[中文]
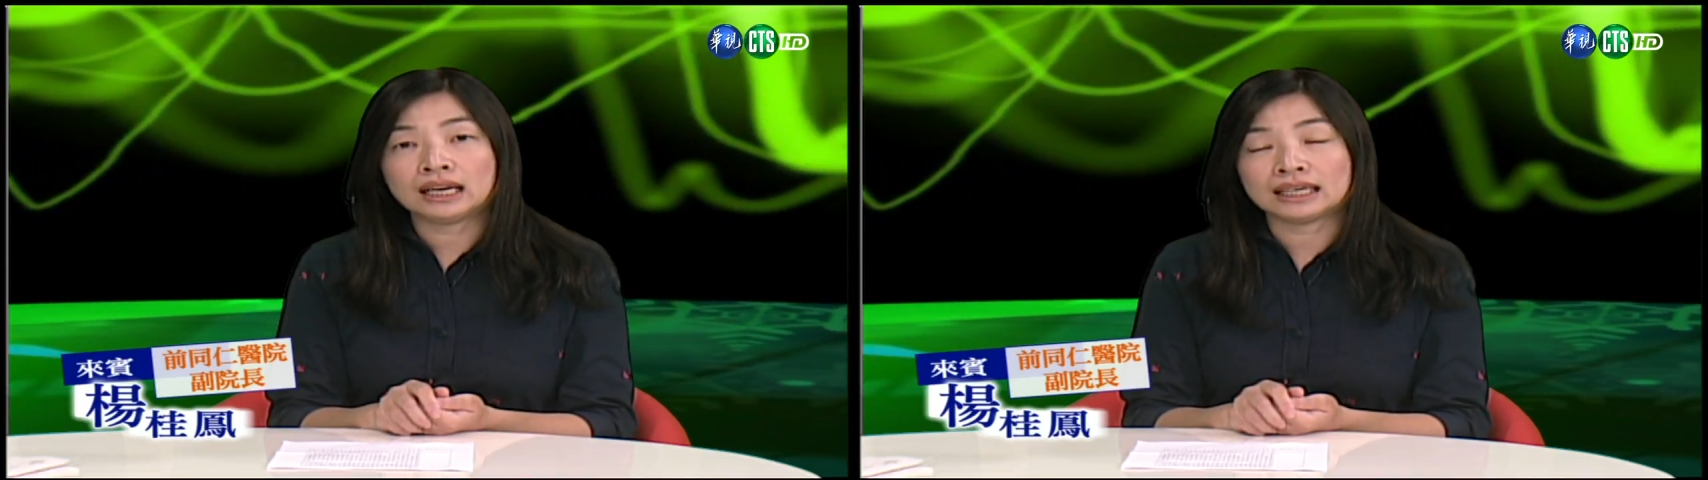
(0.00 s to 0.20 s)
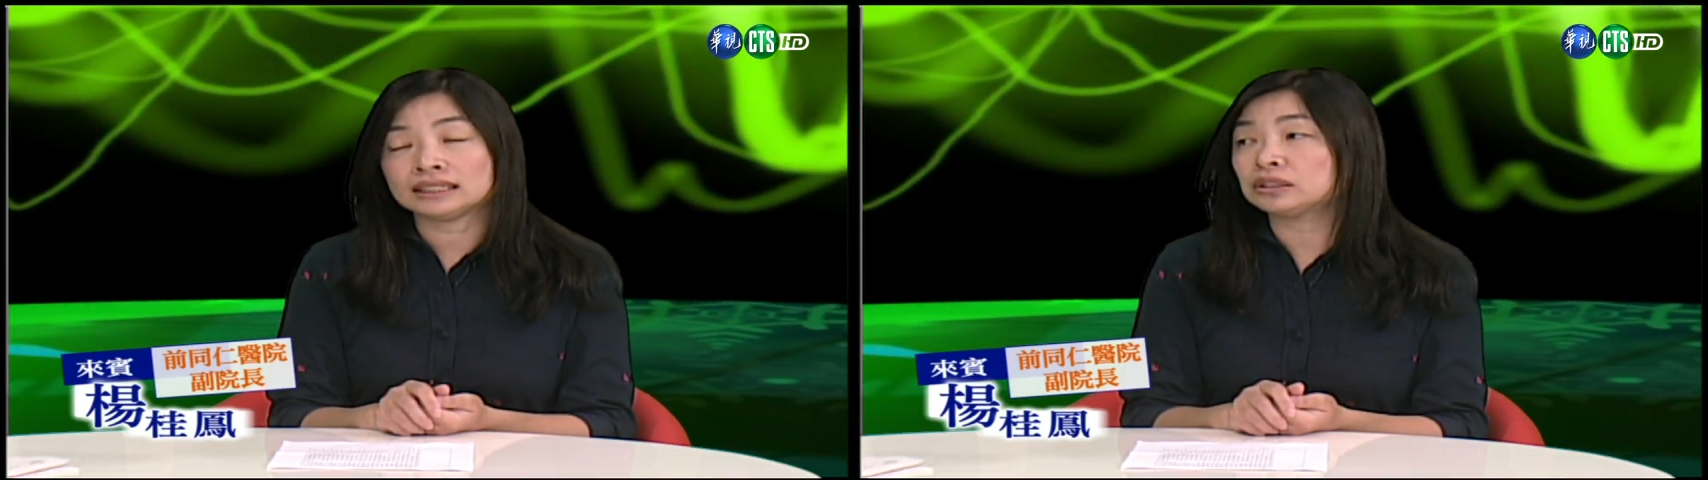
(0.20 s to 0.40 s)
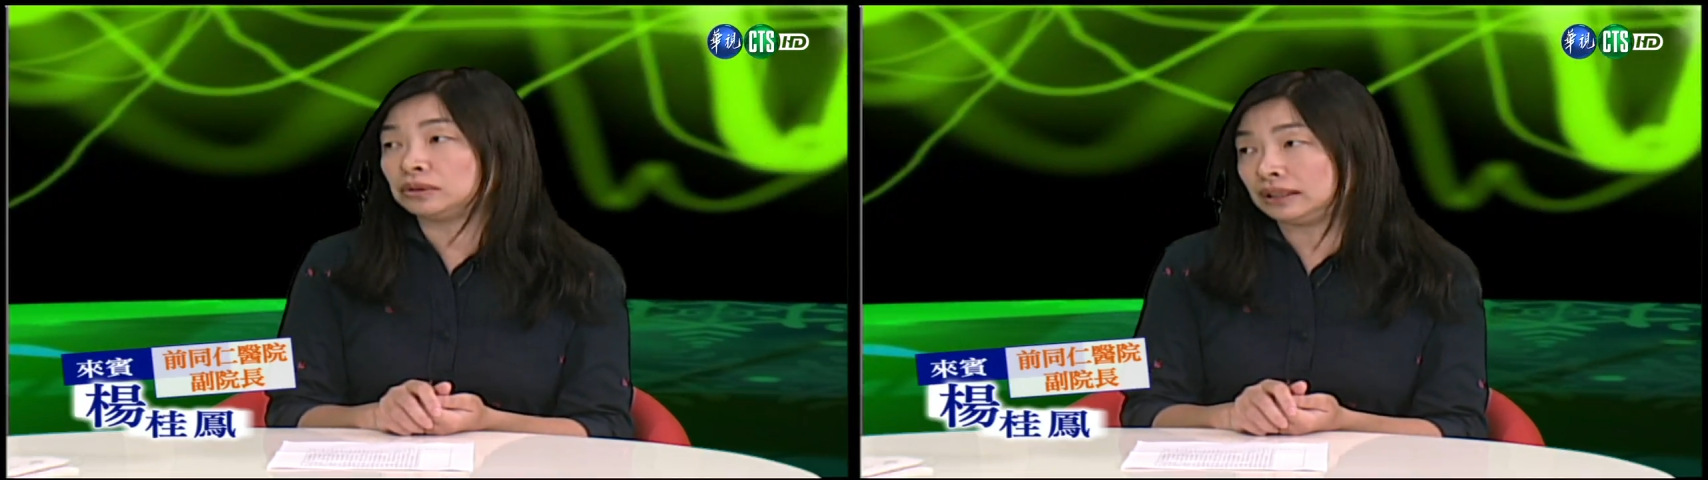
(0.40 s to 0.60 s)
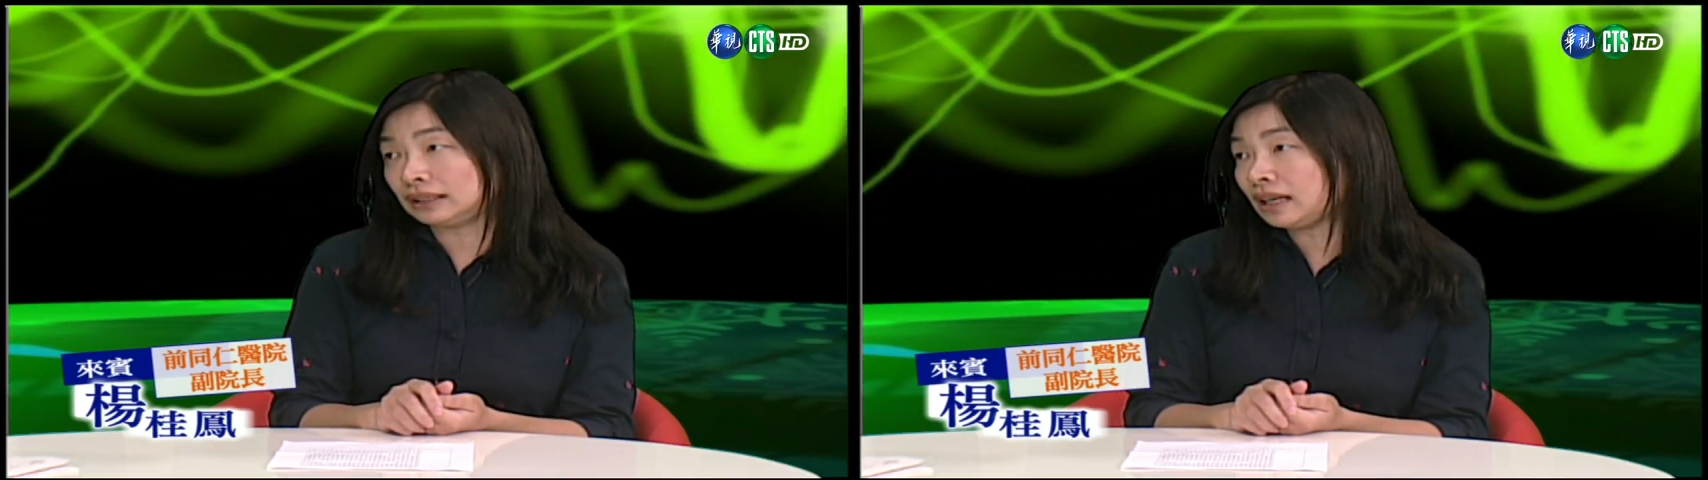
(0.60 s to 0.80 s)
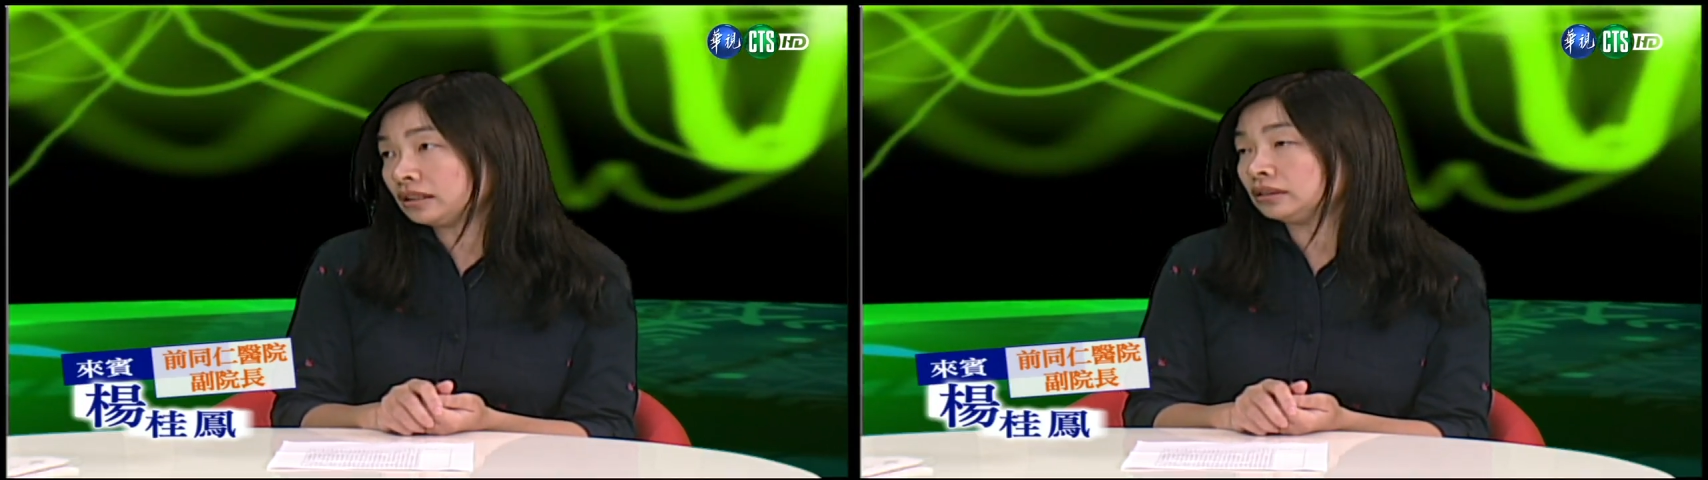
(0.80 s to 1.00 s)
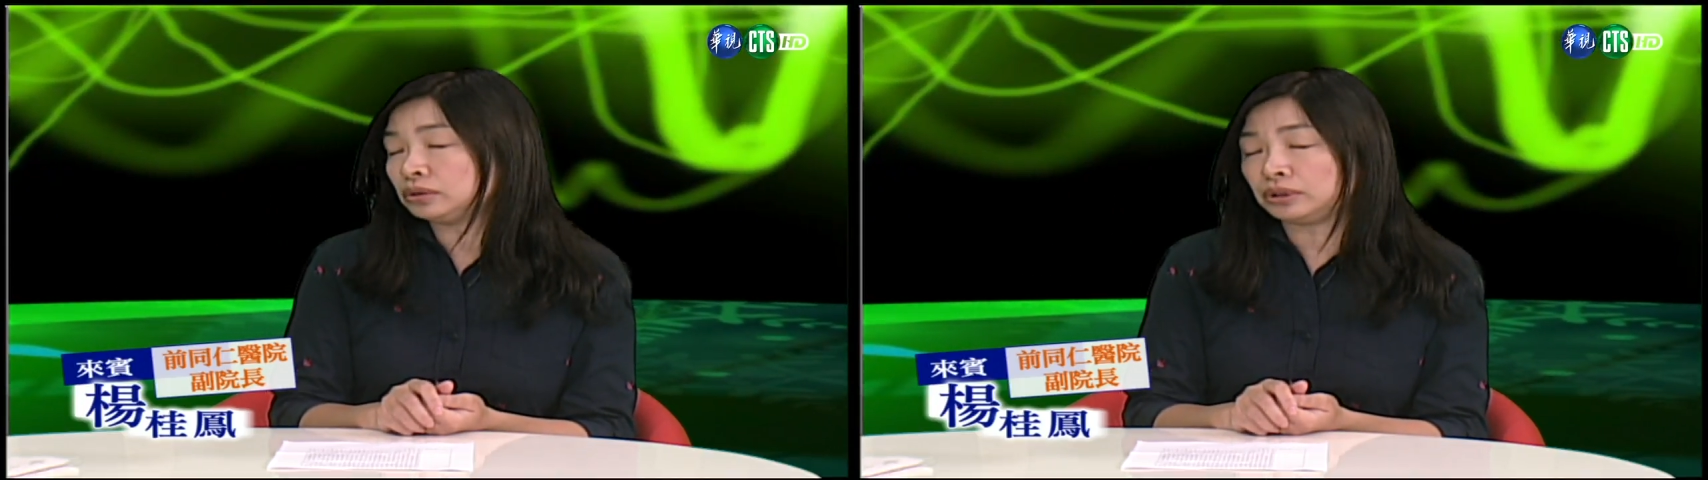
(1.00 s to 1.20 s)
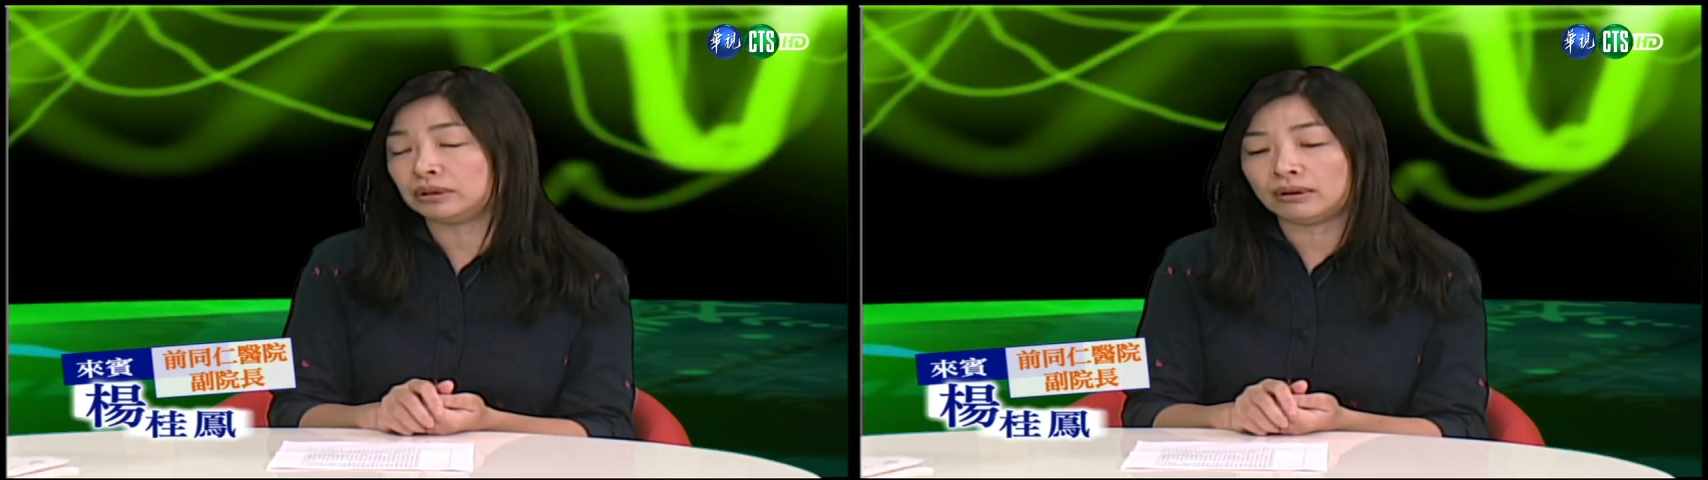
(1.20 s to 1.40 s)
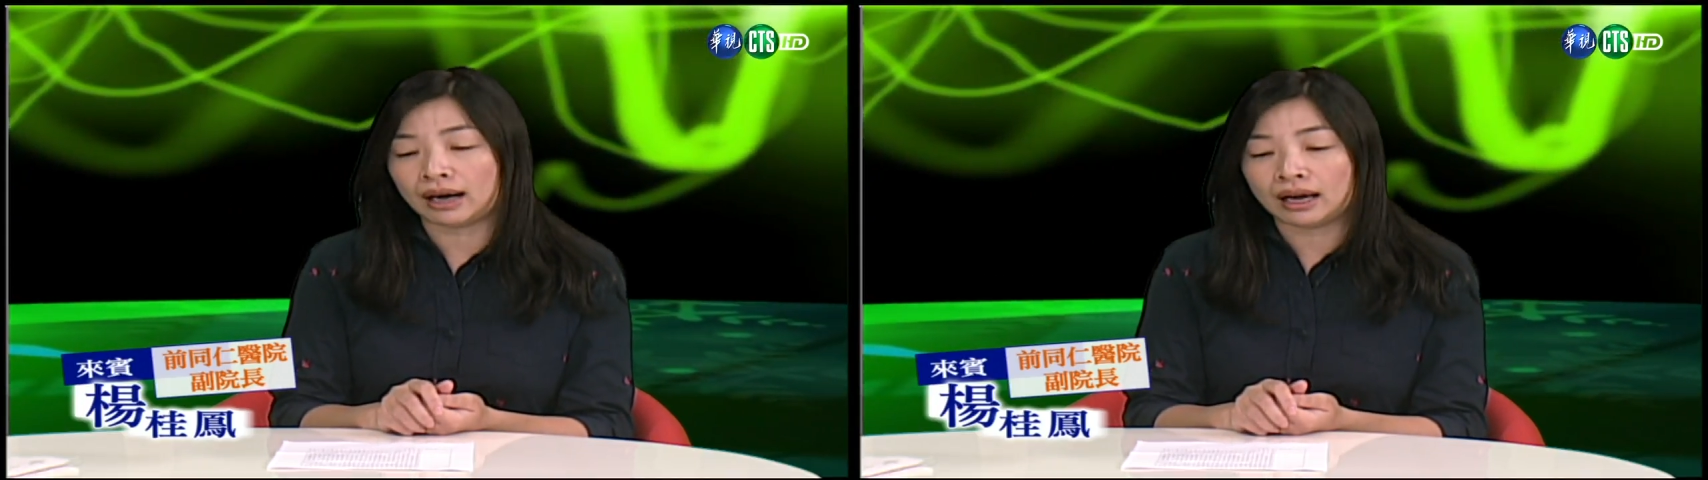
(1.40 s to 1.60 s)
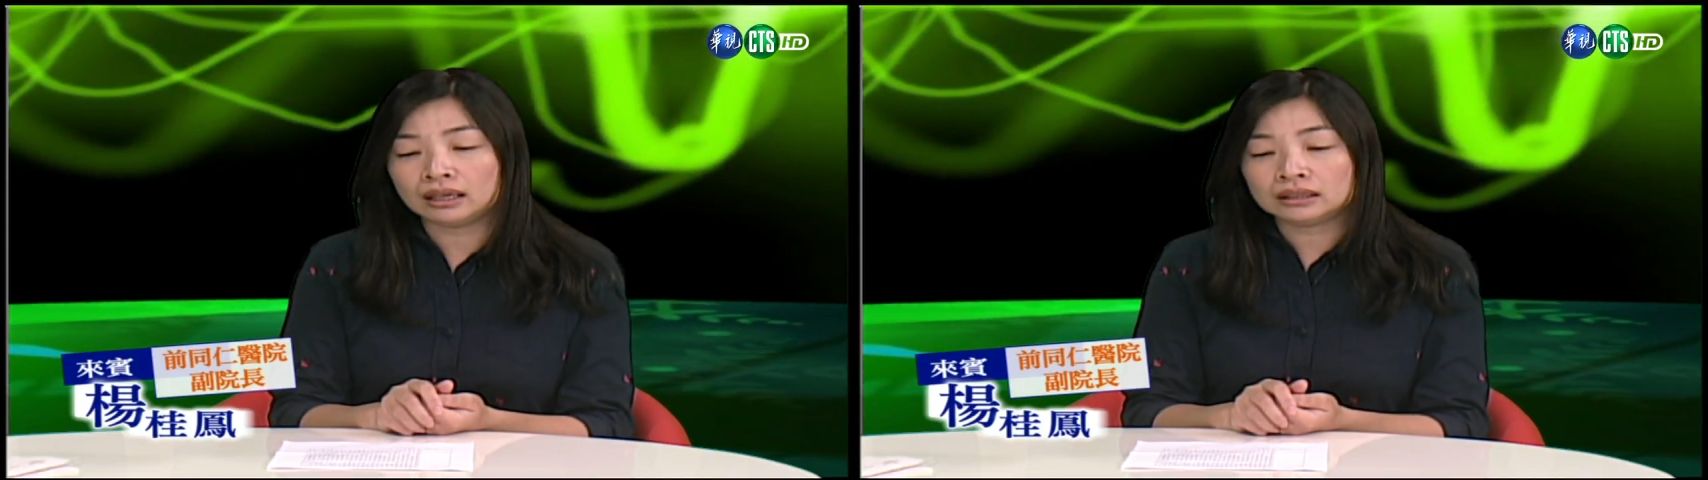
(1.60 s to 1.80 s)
他在走廊大声的喧哗，